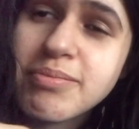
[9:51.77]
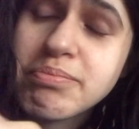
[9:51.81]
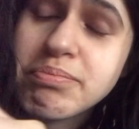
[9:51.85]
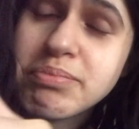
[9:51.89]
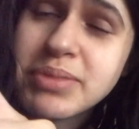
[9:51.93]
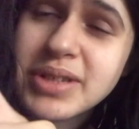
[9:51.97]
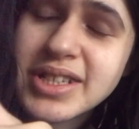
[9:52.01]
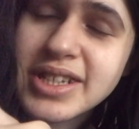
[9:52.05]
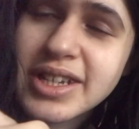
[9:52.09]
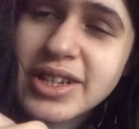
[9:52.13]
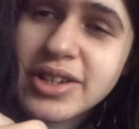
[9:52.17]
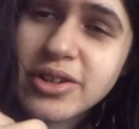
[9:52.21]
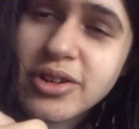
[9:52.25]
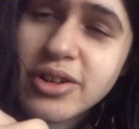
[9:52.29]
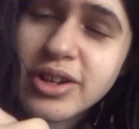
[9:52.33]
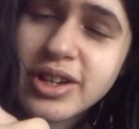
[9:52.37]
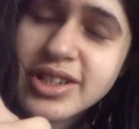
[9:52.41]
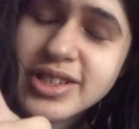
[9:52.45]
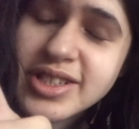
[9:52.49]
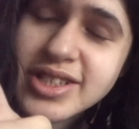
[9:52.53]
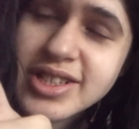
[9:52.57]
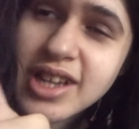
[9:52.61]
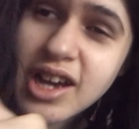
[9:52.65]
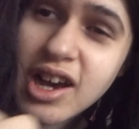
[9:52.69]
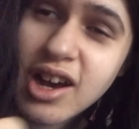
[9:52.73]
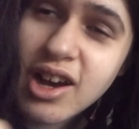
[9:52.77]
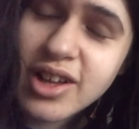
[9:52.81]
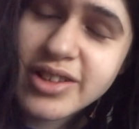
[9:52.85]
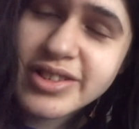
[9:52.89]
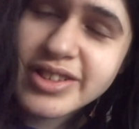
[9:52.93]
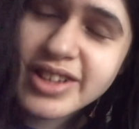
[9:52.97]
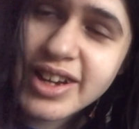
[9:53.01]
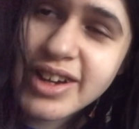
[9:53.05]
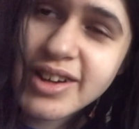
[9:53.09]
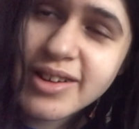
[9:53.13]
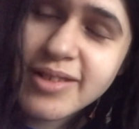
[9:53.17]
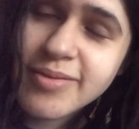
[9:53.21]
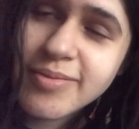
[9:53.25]
bize göre
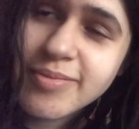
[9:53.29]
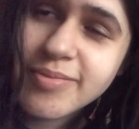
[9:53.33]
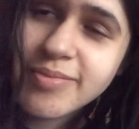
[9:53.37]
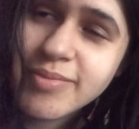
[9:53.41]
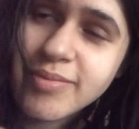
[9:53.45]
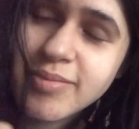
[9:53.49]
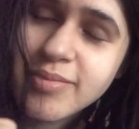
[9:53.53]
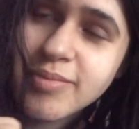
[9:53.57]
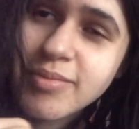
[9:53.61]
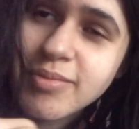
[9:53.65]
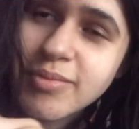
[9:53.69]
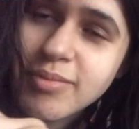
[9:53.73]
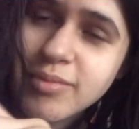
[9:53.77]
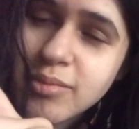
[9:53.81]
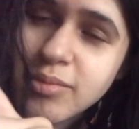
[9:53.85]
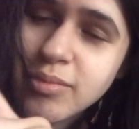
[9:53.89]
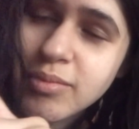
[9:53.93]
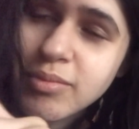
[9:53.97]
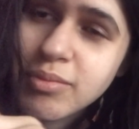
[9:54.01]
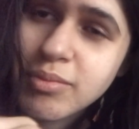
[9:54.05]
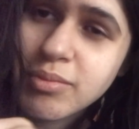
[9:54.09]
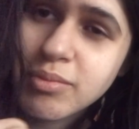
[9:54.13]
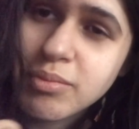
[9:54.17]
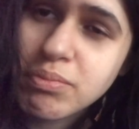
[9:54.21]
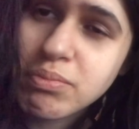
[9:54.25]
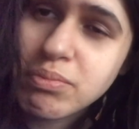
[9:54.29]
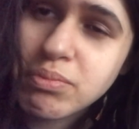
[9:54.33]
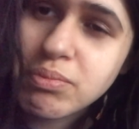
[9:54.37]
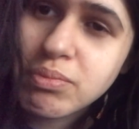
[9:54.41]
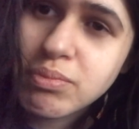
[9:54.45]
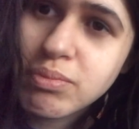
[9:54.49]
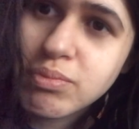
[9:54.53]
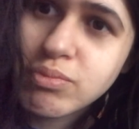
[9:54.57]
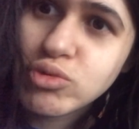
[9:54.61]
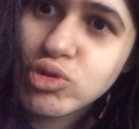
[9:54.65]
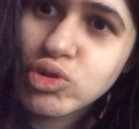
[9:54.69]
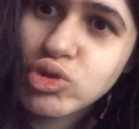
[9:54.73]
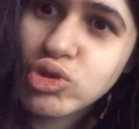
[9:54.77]
sağda
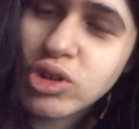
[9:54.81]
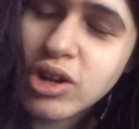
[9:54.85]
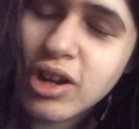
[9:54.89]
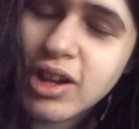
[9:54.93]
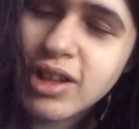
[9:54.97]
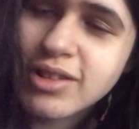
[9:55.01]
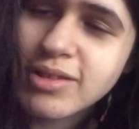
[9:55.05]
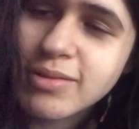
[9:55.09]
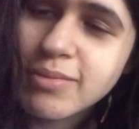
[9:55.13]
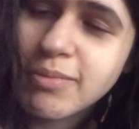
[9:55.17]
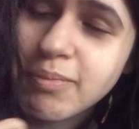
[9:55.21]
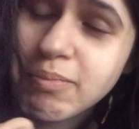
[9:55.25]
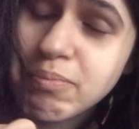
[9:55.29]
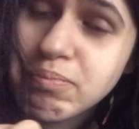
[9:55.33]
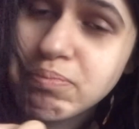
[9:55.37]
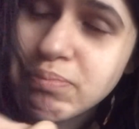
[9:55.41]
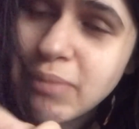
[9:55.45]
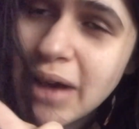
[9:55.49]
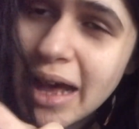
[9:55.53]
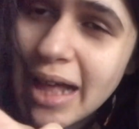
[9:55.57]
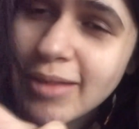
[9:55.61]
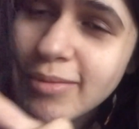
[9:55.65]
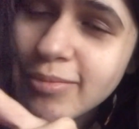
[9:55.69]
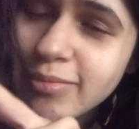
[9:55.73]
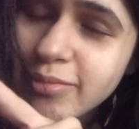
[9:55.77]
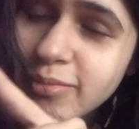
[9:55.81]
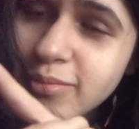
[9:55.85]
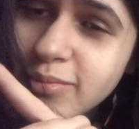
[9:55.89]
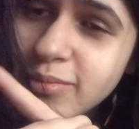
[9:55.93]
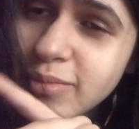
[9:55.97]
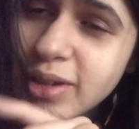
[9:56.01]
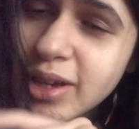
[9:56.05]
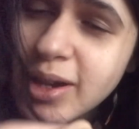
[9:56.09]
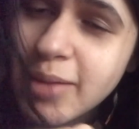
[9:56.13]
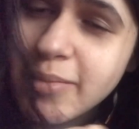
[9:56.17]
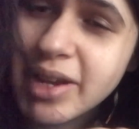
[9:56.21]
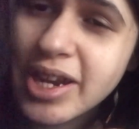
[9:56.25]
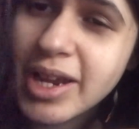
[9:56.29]
şu an ben
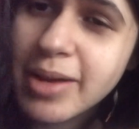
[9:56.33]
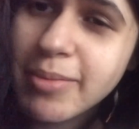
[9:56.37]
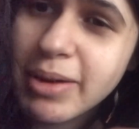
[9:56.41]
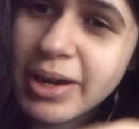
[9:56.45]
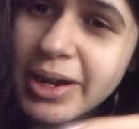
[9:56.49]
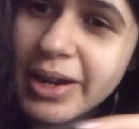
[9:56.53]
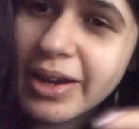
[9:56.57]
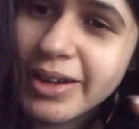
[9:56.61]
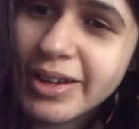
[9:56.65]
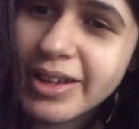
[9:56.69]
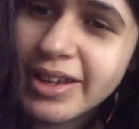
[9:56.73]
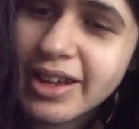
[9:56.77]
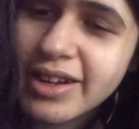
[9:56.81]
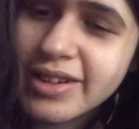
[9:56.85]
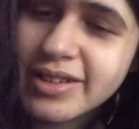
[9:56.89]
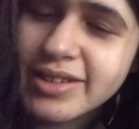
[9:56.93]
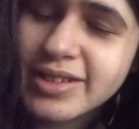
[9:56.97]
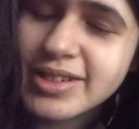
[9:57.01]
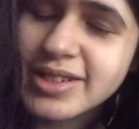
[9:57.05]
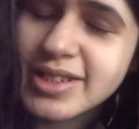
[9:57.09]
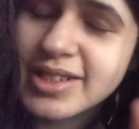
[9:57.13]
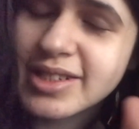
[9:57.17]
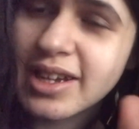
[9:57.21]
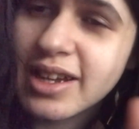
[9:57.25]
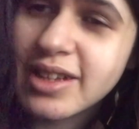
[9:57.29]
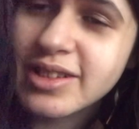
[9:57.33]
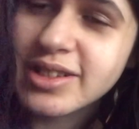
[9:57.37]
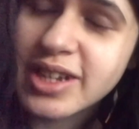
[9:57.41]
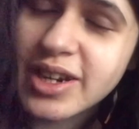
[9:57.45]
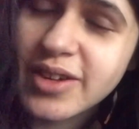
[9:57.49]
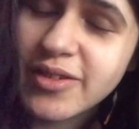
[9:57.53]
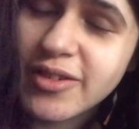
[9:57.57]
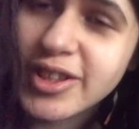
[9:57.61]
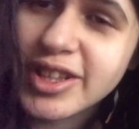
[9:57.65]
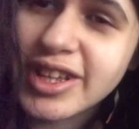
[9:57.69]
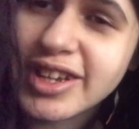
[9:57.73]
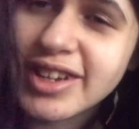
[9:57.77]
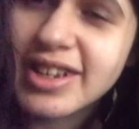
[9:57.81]
kameraya bakarken sağ
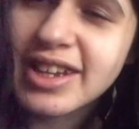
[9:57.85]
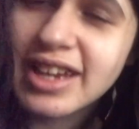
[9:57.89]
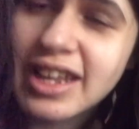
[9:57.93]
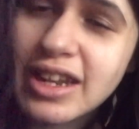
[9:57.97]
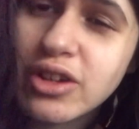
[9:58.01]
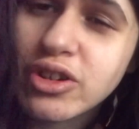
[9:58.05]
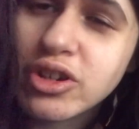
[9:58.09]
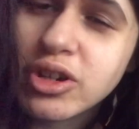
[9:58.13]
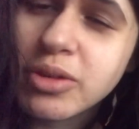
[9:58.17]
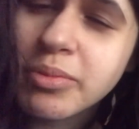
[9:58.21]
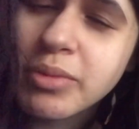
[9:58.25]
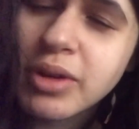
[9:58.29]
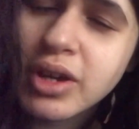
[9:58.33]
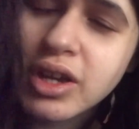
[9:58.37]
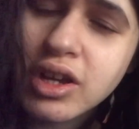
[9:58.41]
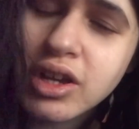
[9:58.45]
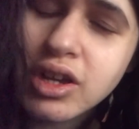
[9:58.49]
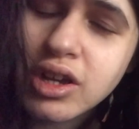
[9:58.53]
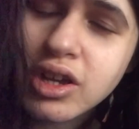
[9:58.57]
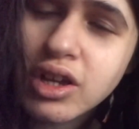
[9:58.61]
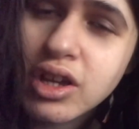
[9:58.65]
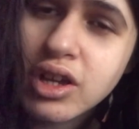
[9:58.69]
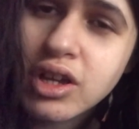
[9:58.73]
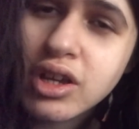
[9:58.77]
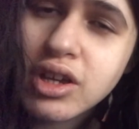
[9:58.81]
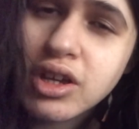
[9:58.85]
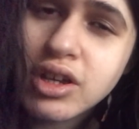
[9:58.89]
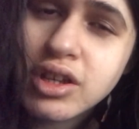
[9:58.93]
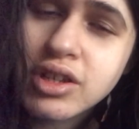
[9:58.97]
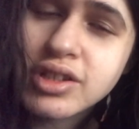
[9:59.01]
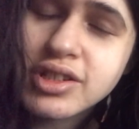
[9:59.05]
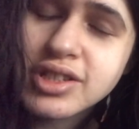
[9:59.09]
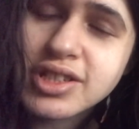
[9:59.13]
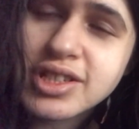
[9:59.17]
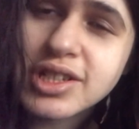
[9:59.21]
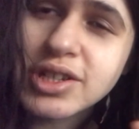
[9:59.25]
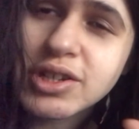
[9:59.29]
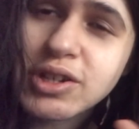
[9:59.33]
tarafa denk geliyorum.
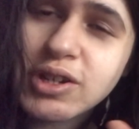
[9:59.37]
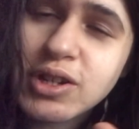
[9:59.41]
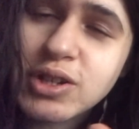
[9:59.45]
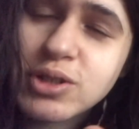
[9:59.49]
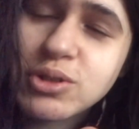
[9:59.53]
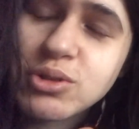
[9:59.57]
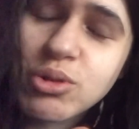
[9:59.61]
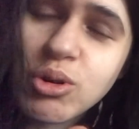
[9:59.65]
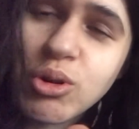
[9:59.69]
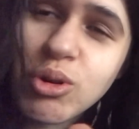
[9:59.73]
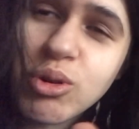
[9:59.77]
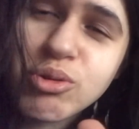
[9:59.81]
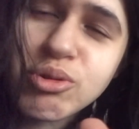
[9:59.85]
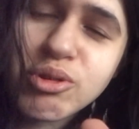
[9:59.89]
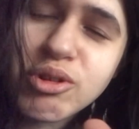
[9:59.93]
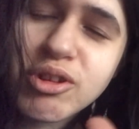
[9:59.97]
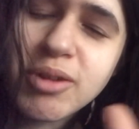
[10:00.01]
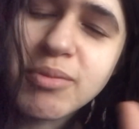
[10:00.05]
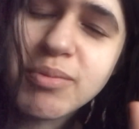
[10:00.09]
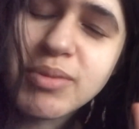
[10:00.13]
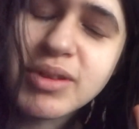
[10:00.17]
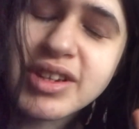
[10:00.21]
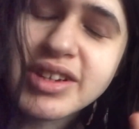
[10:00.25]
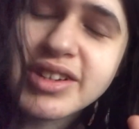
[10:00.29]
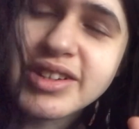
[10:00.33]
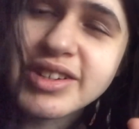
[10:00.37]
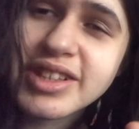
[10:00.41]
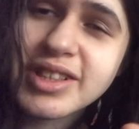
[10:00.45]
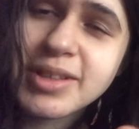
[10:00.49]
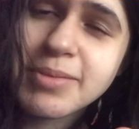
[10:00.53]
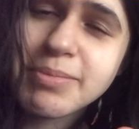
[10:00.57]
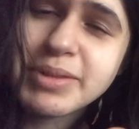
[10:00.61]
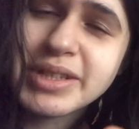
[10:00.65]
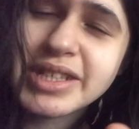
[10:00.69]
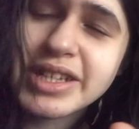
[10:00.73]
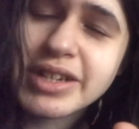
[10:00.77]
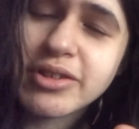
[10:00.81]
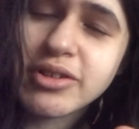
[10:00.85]
Size göre solda olabilir ya da
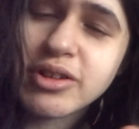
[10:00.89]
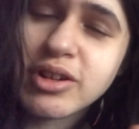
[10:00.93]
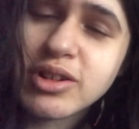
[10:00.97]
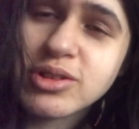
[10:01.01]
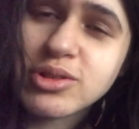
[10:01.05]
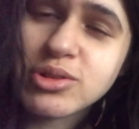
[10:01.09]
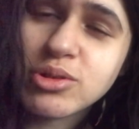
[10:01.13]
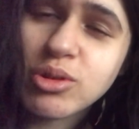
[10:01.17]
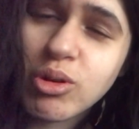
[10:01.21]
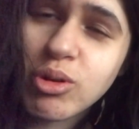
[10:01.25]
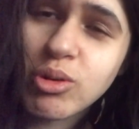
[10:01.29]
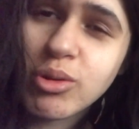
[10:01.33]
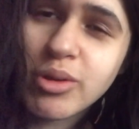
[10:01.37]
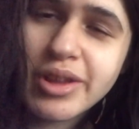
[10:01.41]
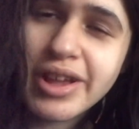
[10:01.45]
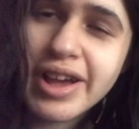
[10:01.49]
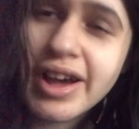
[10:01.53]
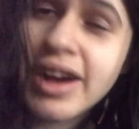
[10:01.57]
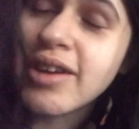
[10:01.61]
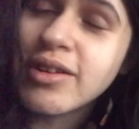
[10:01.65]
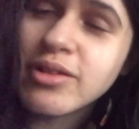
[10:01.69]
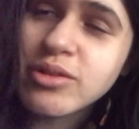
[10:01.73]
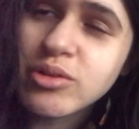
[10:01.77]
bize göre solda